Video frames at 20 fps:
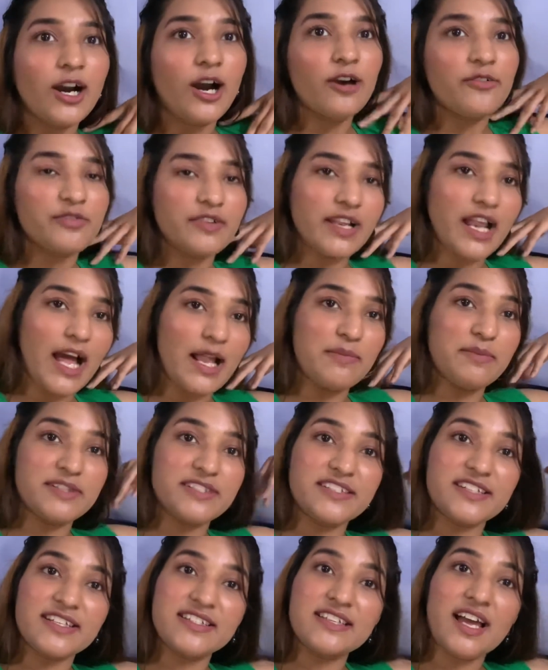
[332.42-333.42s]
और फिलहाल
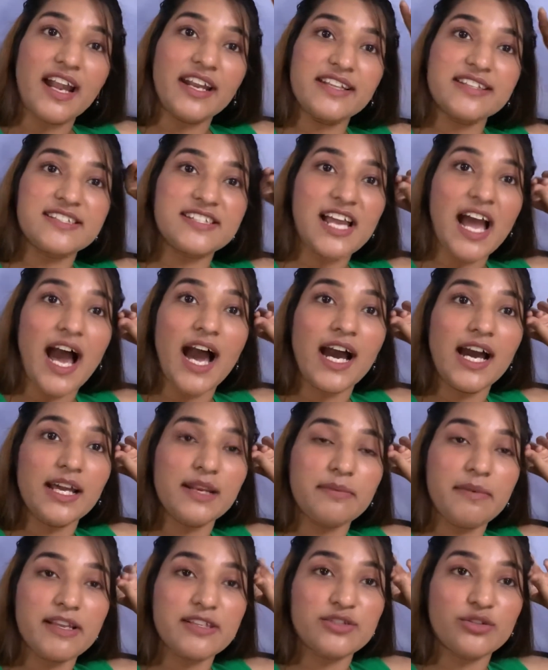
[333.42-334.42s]
बज रहे साढ़े
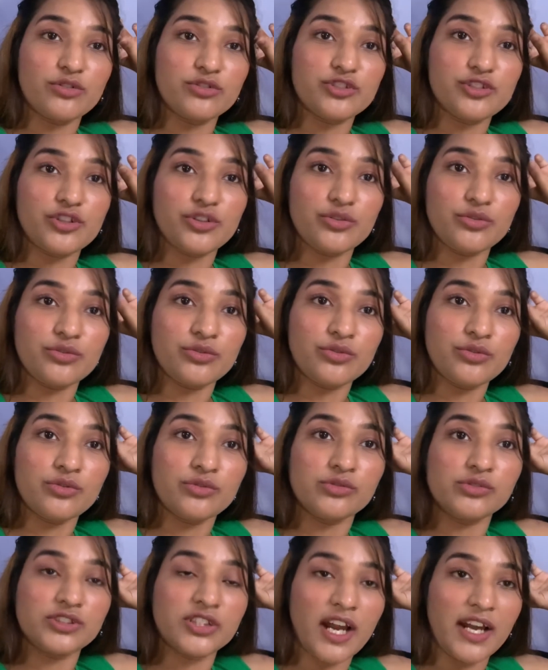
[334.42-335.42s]
चार मैं सोच रही
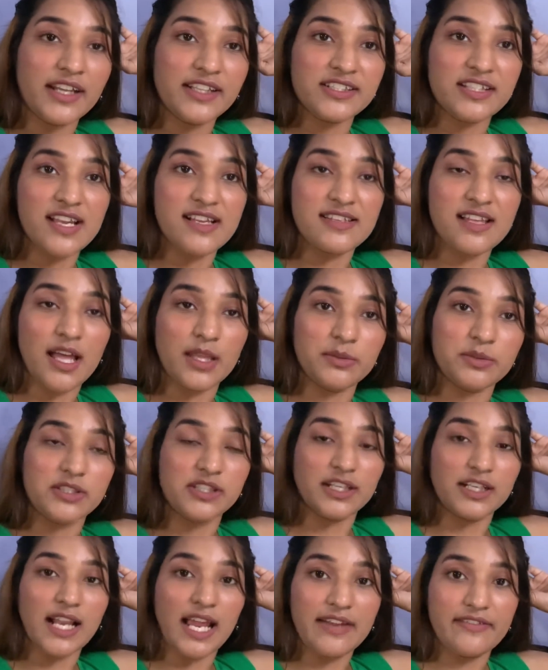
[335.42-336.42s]
हूँ साढ़े छह सात बजे
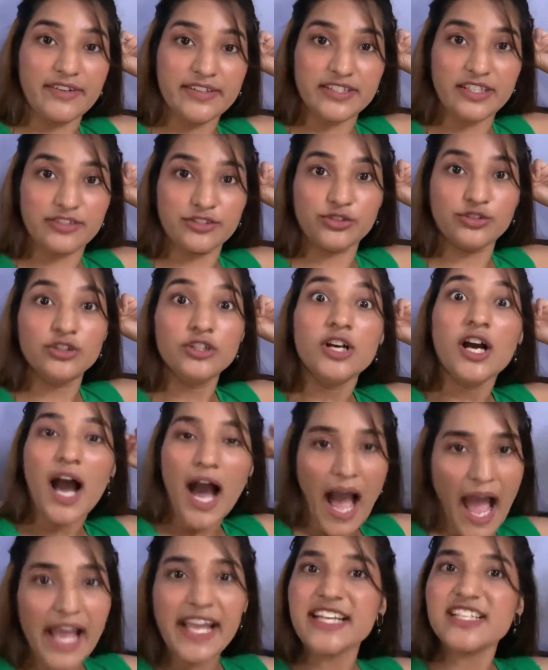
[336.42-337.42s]
तक लाइव आ जाती हूँ
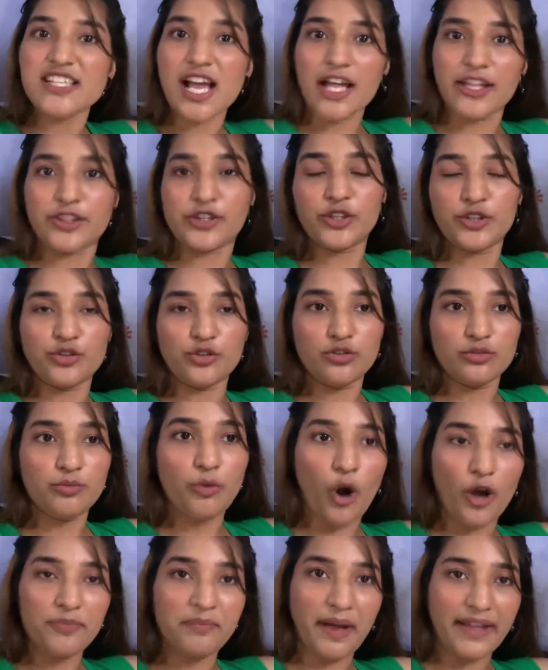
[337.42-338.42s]
आ ही जाती हूँ
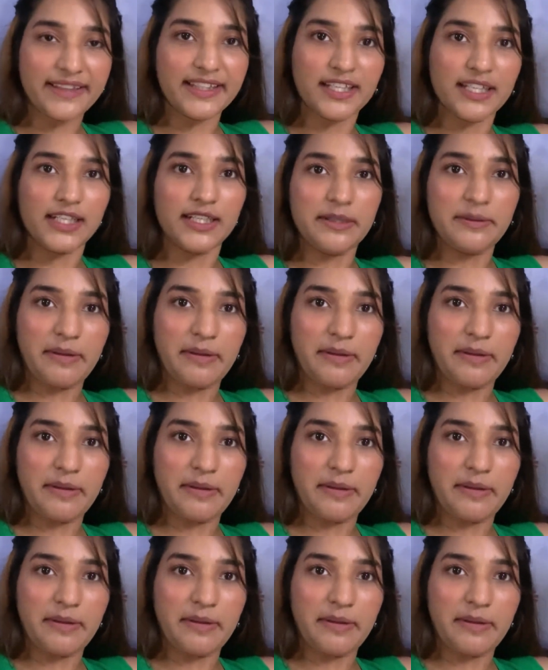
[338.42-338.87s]
बहुत बातें कर ली